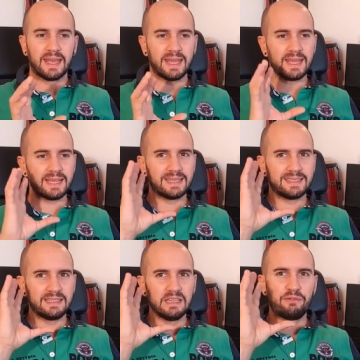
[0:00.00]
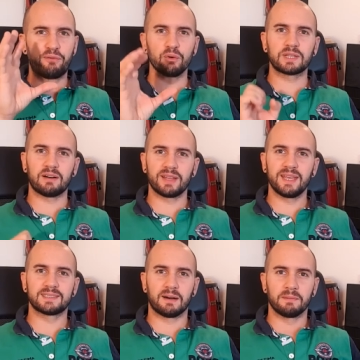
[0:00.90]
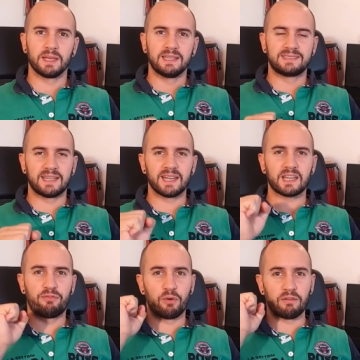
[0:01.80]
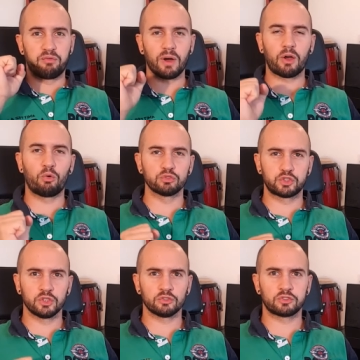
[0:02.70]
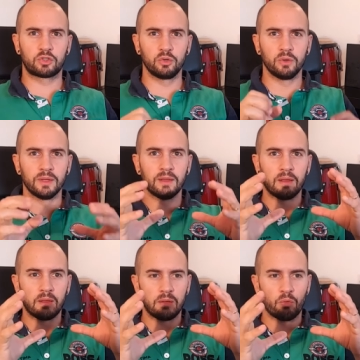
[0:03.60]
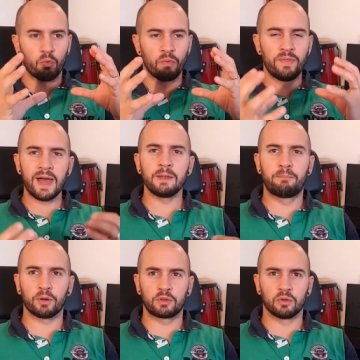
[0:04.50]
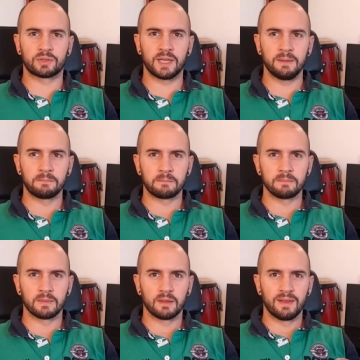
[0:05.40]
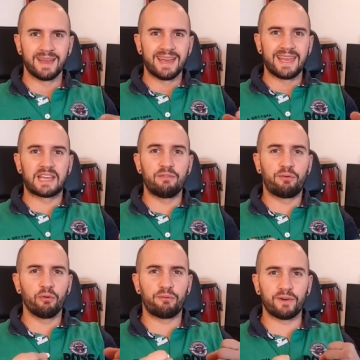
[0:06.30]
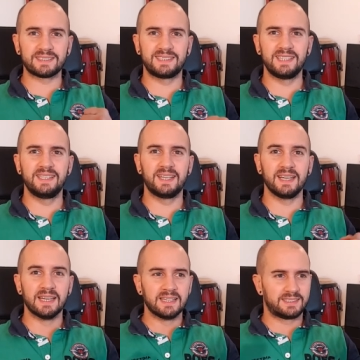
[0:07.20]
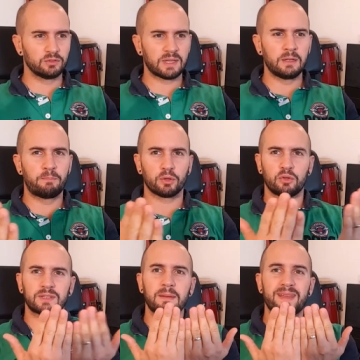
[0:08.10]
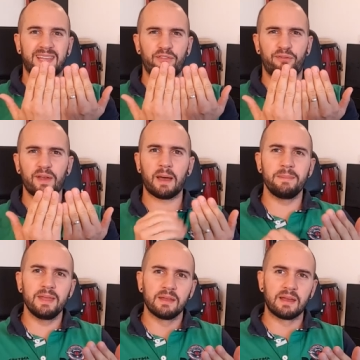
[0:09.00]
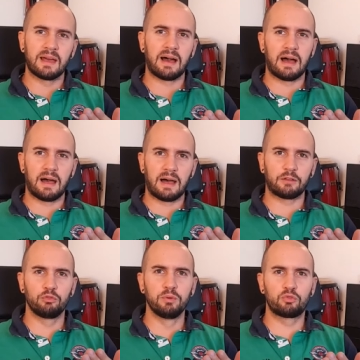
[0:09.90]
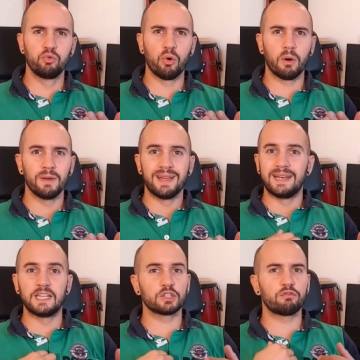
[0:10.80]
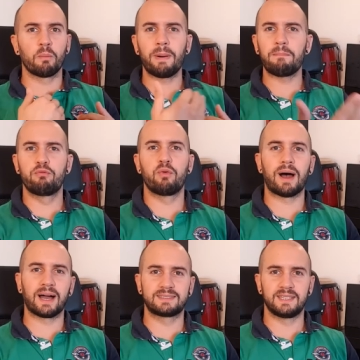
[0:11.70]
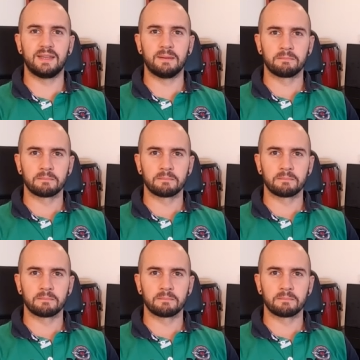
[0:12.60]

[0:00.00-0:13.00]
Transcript: Et il faut travailler ça. C'est-à-dire qu'il faut avoir conscience que on a une porte d'entrée et qu'il faut faciliter. Si on a une porte d'entrée mais qui est fermée à double tour, les gens ne vont pas pouvoir accéder.